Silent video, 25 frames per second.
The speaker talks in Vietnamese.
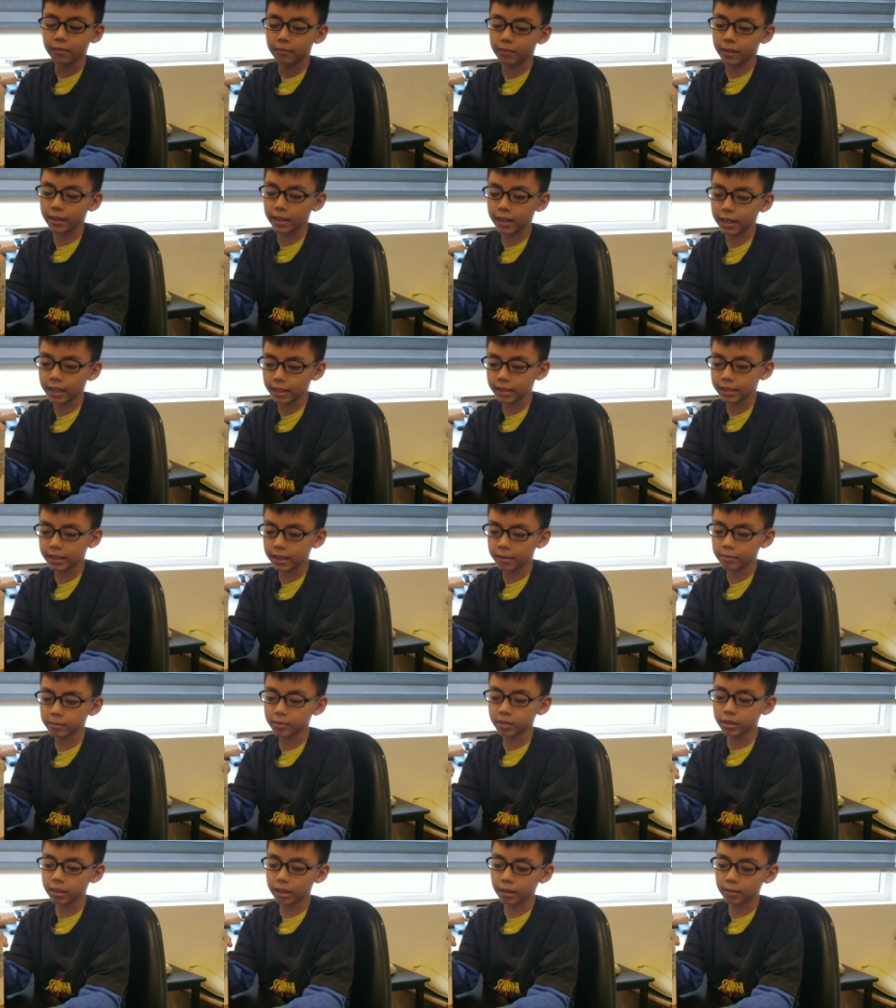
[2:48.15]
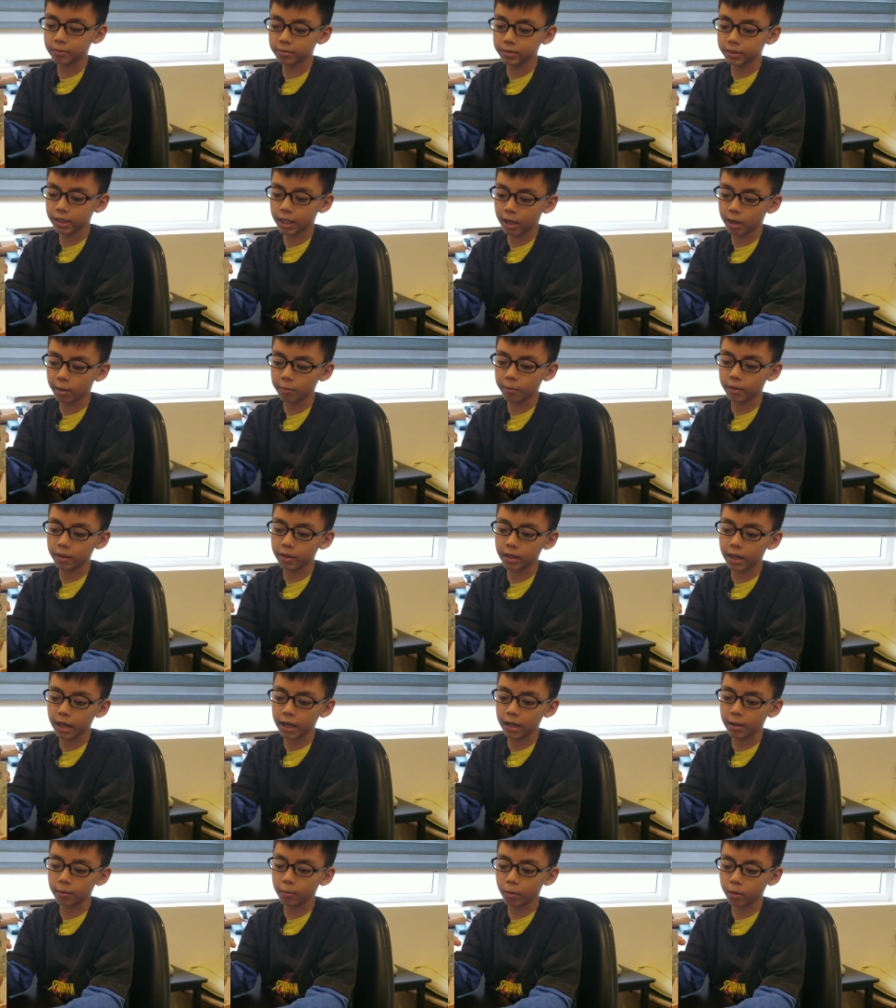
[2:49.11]
và đang chống nó năm sau bởi
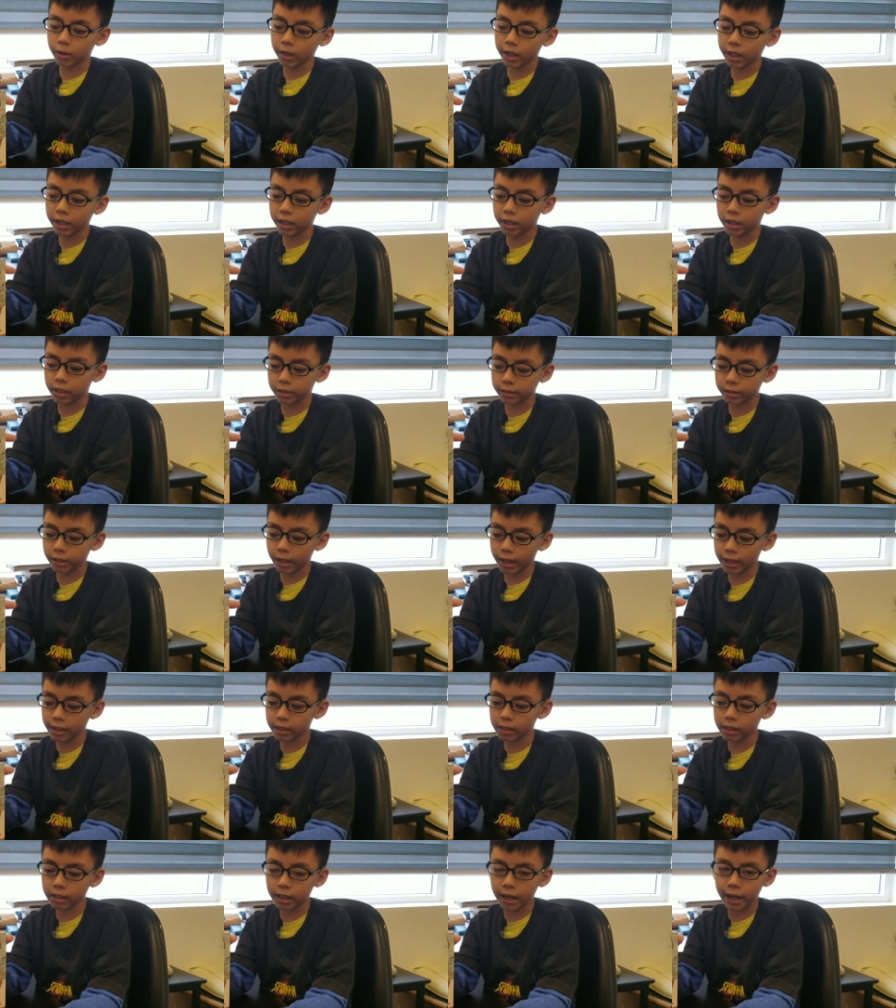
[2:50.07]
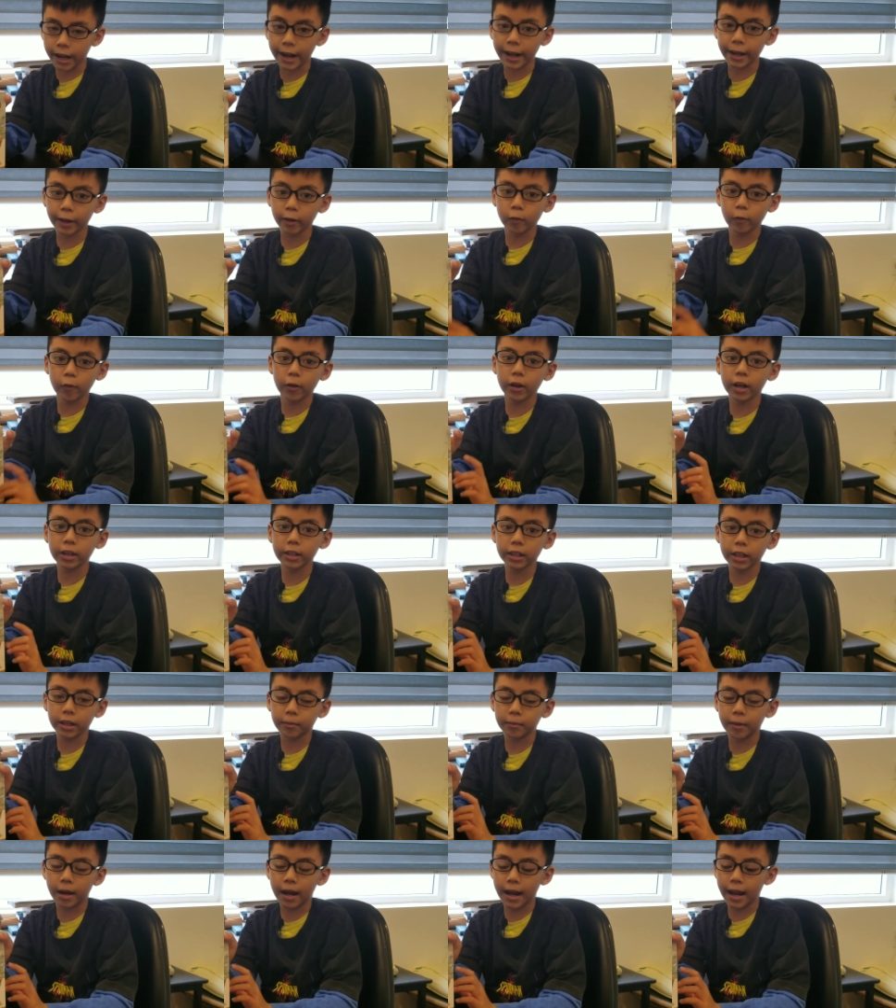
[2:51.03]
đây là một cái kiệt tác rất là hay của
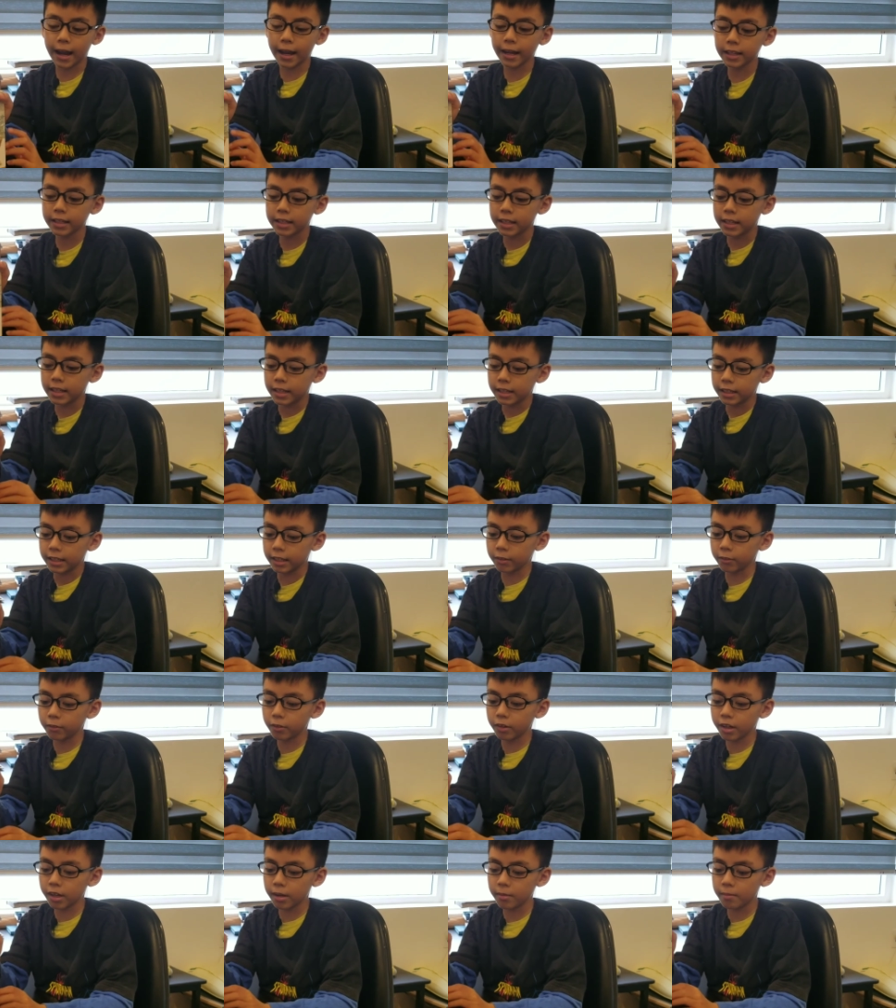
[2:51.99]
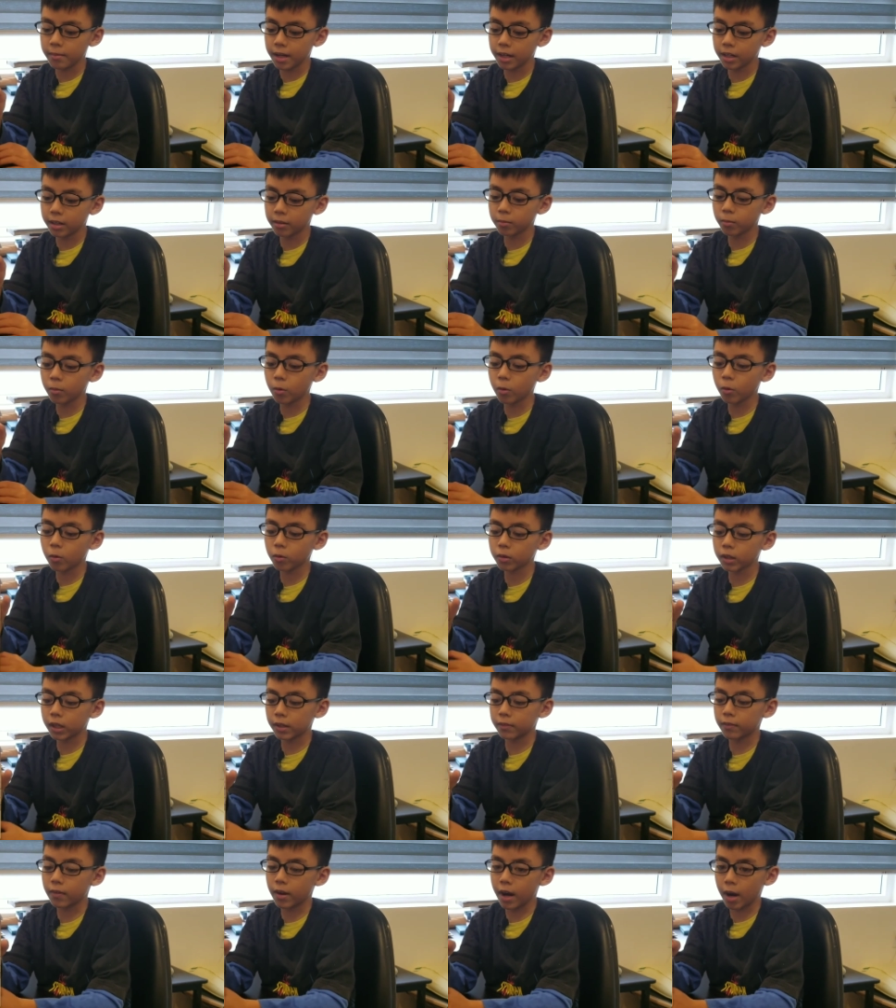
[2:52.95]
Nhật Bản em khuyên các bạn nên mua
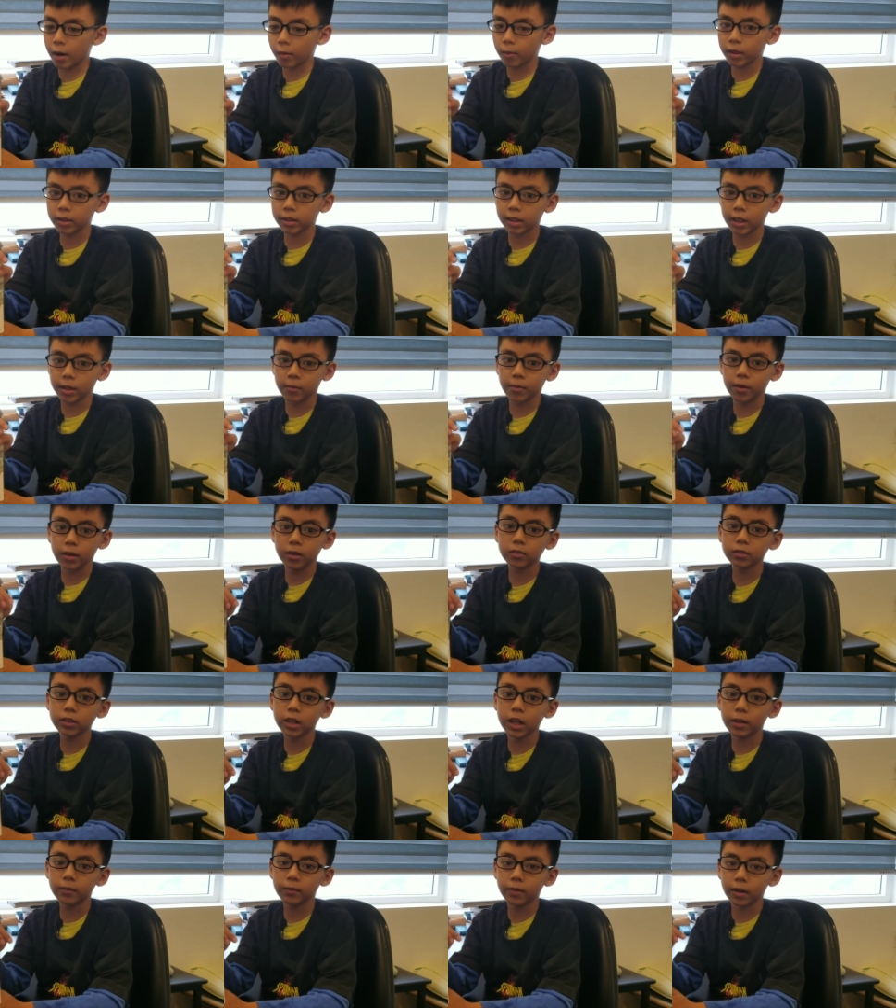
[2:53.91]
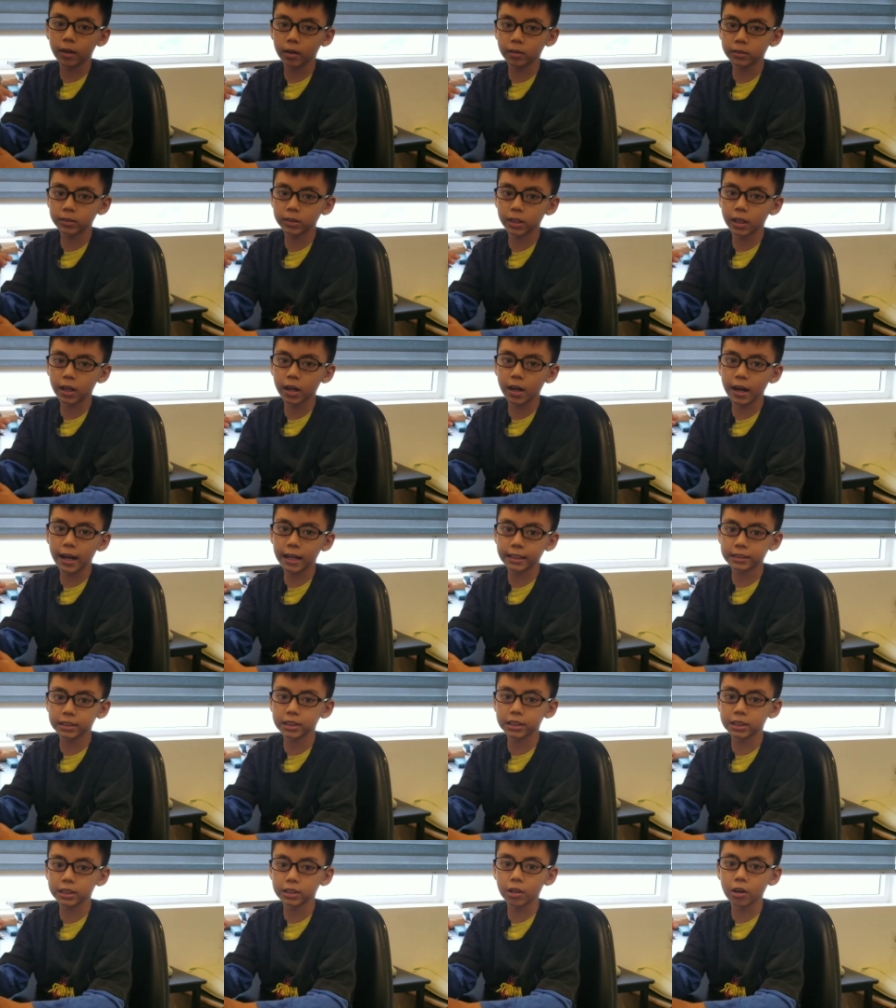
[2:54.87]
cuốn này và đọc để tìm hiểu thêm về con chó
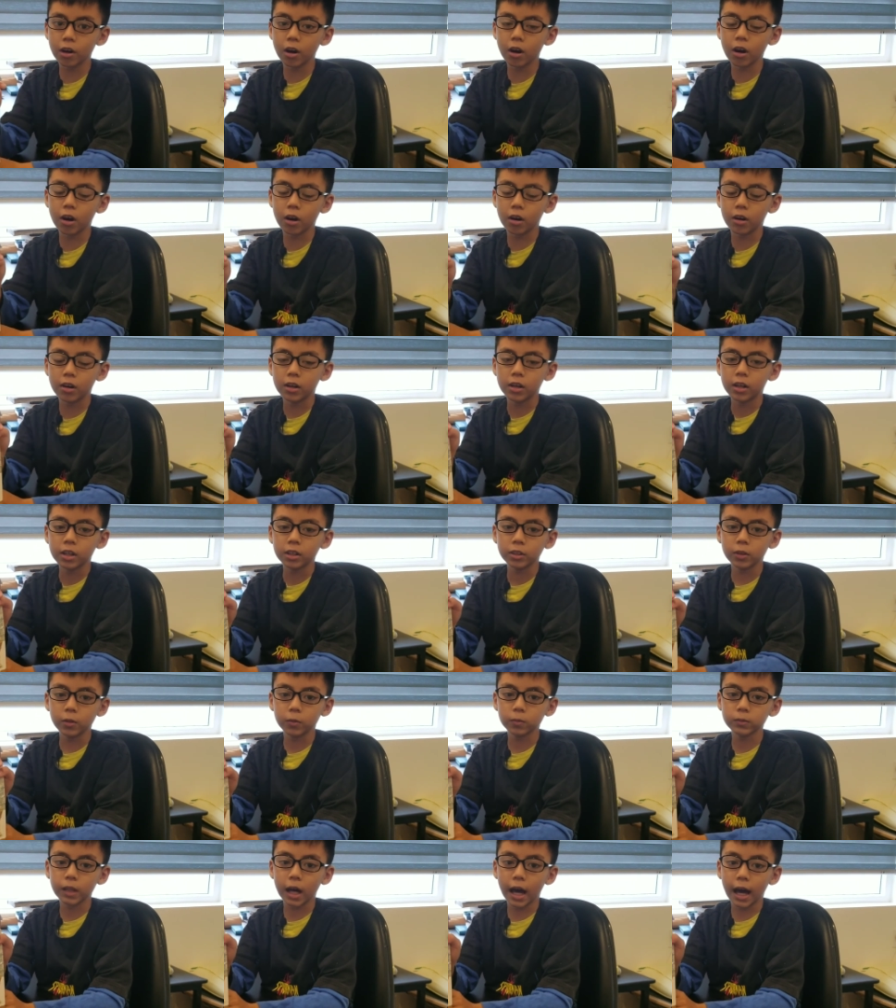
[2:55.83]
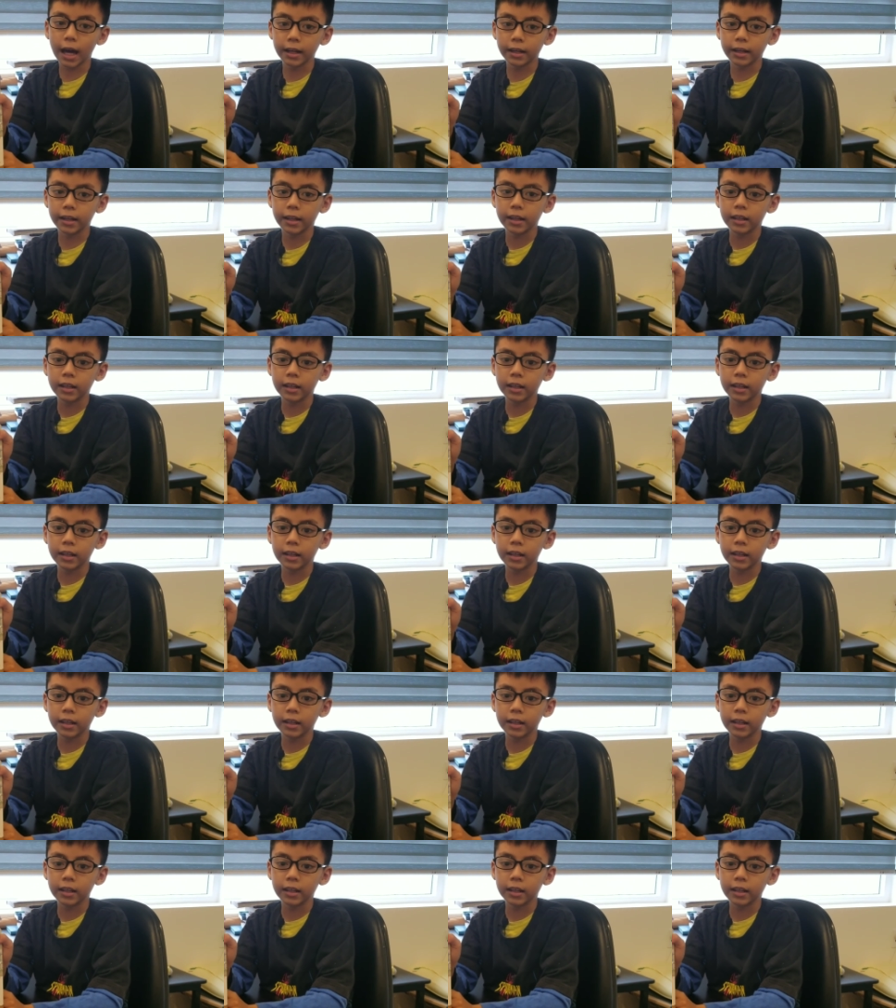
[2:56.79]
Hachiko trung thành